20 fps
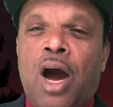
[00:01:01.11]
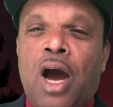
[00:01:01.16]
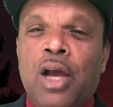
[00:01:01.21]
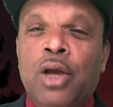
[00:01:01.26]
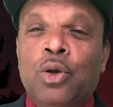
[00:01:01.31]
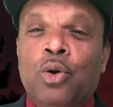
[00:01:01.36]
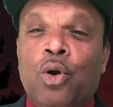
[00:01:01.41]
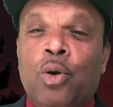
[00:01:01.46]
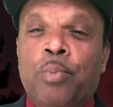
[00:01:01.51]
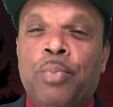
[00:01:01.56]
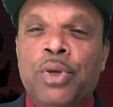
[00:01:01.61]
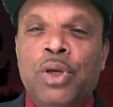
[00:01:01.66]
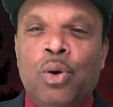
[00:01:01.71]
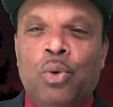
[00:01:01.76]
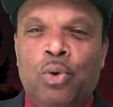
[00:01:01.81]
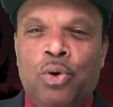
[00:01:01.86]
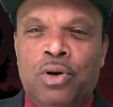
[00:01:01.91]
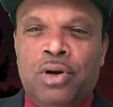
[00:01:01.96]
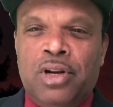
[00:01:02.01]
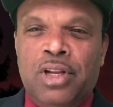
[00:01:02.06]
ஐரோப்பிய
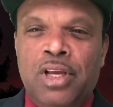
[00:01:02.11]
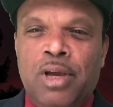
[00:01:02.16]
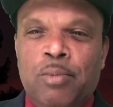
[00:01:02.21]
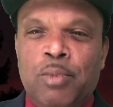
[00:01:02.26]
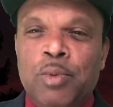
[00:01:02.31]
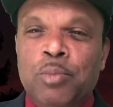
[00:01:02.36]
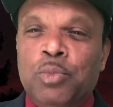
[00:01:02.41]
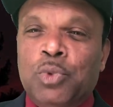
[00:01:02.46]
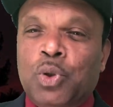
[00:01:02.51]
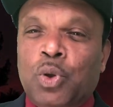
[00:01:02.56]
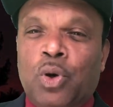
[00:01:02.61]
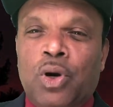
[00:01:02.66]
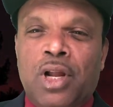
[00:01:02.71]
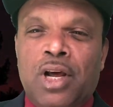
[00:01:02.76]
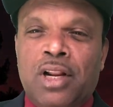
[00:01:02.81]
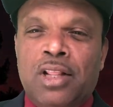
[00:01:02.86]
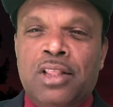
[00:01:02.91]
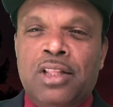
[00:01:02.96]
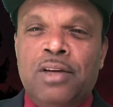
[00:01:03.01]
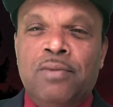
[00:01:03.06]
ஒன்றியமும்
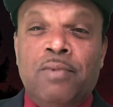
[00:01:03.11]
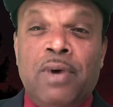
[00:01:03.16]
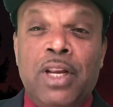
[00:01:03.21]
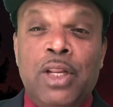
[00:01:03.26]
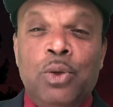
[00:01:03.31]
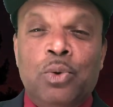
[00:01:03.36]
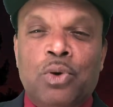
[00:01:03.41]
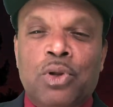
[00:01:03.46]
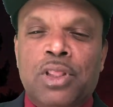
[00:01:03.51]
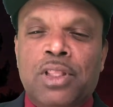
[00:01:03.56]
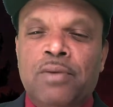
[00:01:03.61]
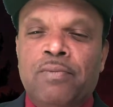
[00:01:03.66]
தொடர்ந்து வலியுறுத்தி